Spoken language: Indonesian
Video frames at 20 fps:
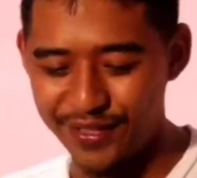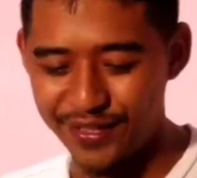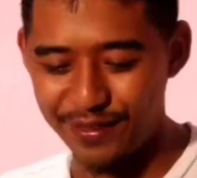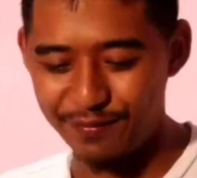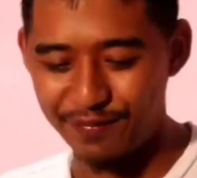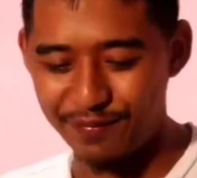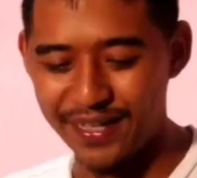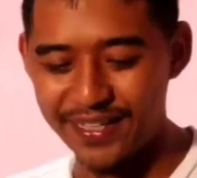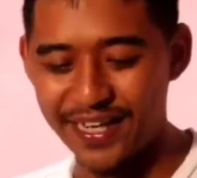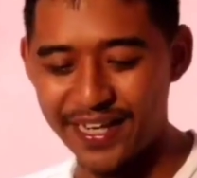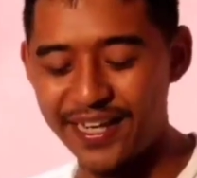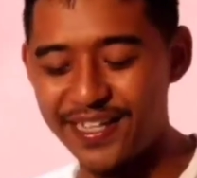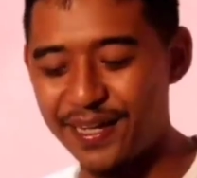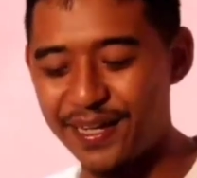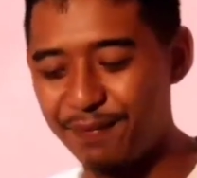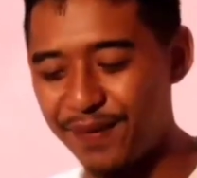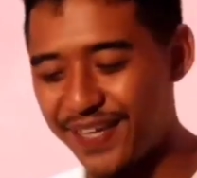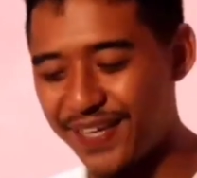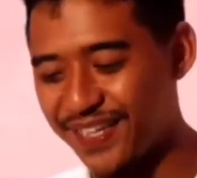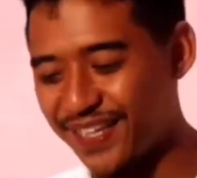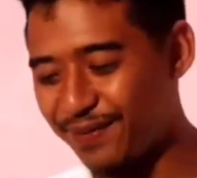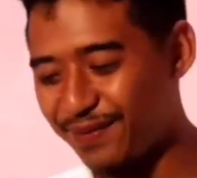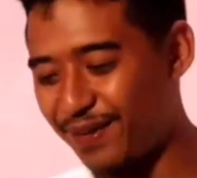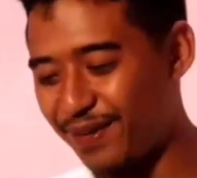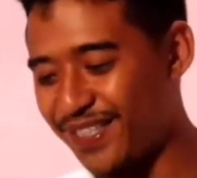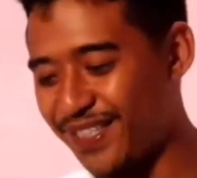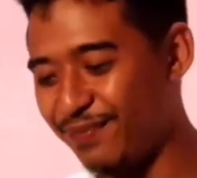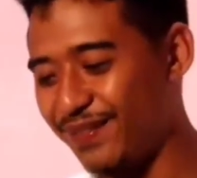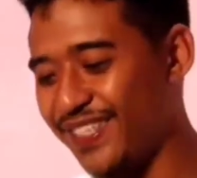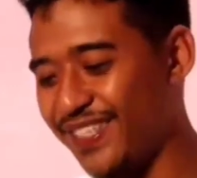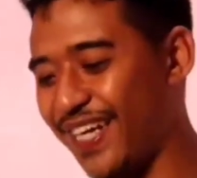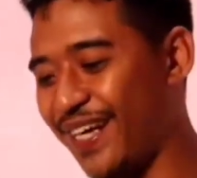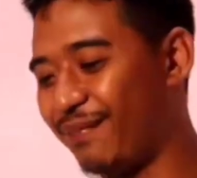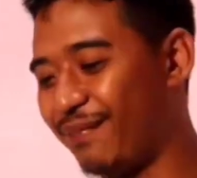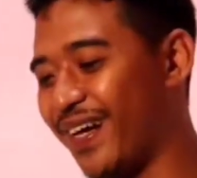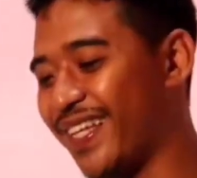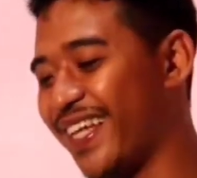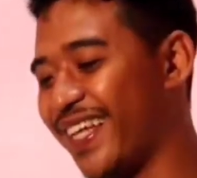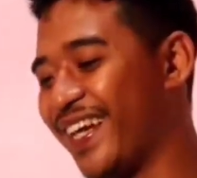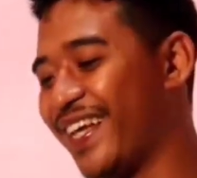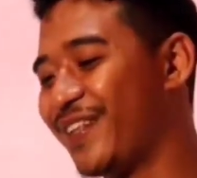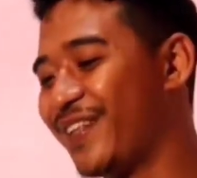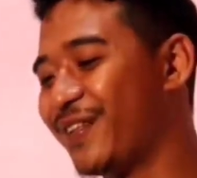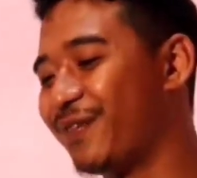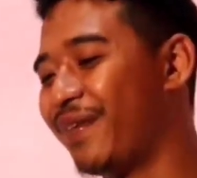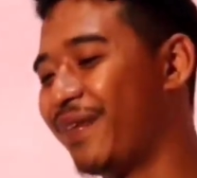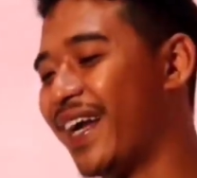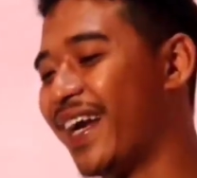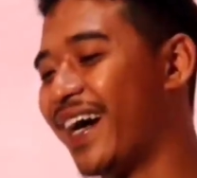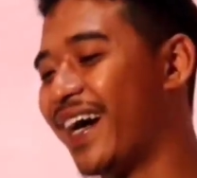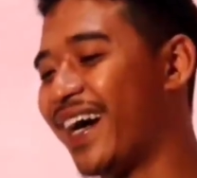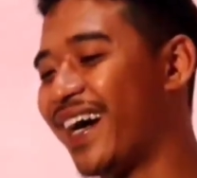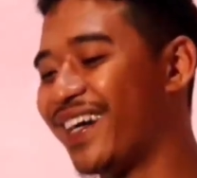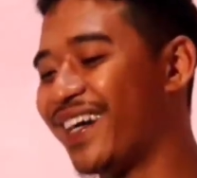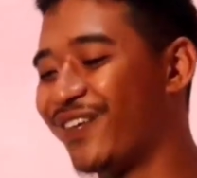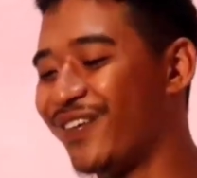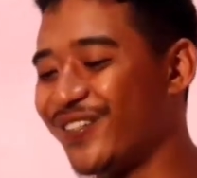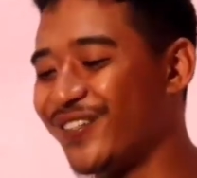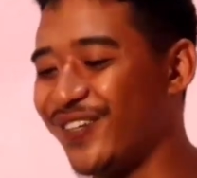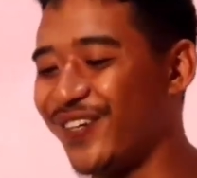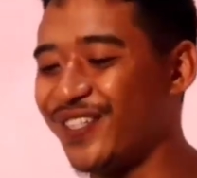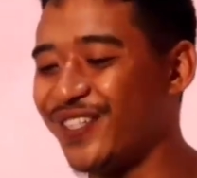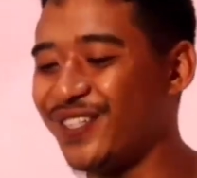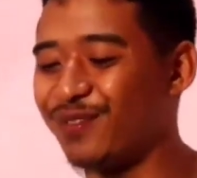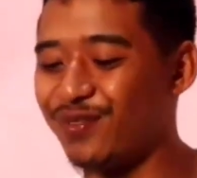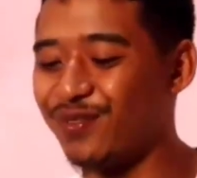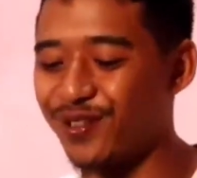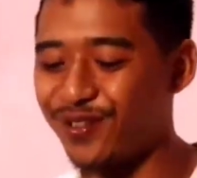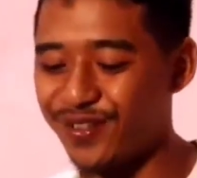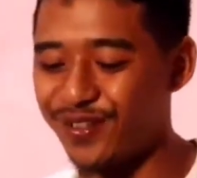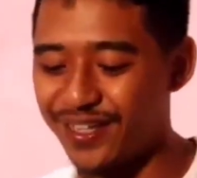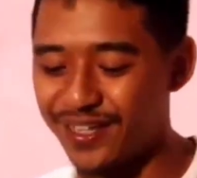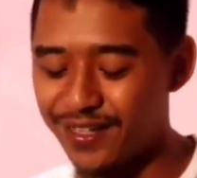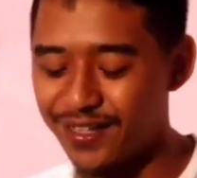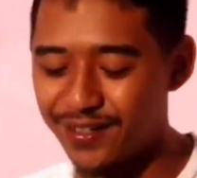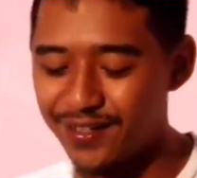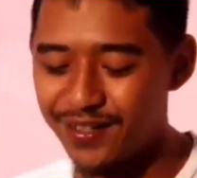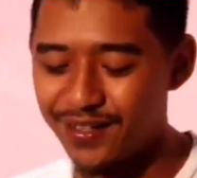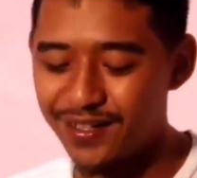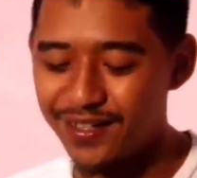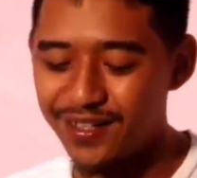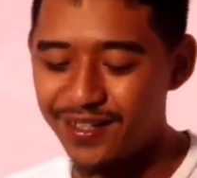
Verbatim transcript: udah di materi tapi kita masih mencari materi itu mana? Hmm. Kan konyol sebetulnya.